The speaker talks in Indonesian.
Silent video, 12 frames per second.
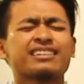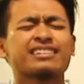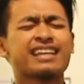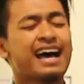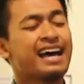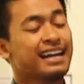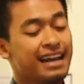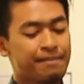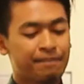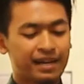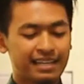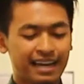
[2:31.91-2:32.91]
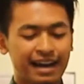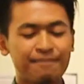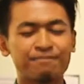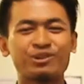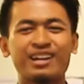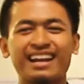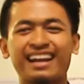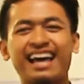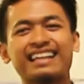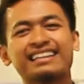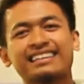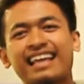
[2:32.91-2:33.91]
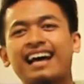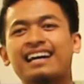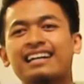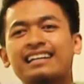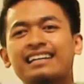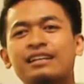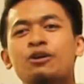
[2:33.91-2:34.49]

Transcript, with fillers: cara paling ampuh dan lantang